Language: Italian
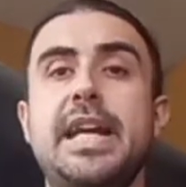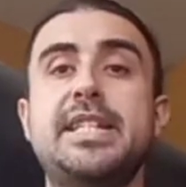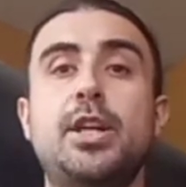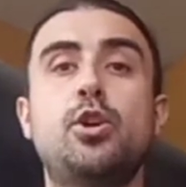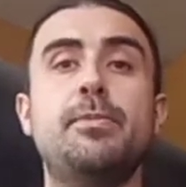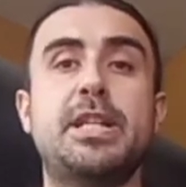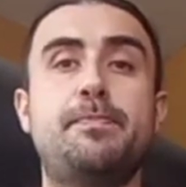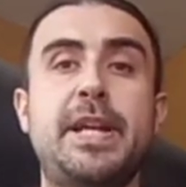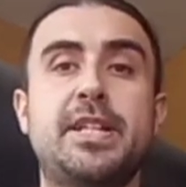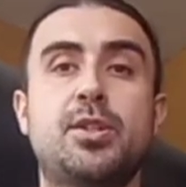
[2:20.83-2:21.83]
e siccome
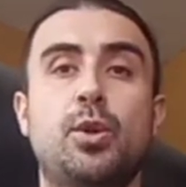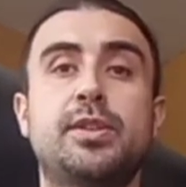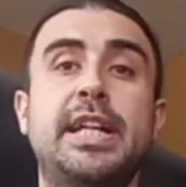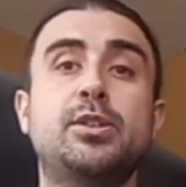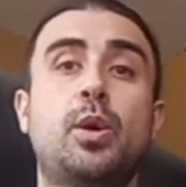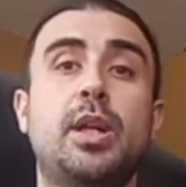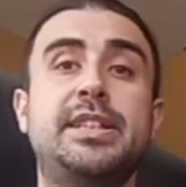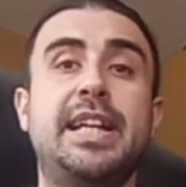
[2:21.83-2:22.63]
spesso tendono a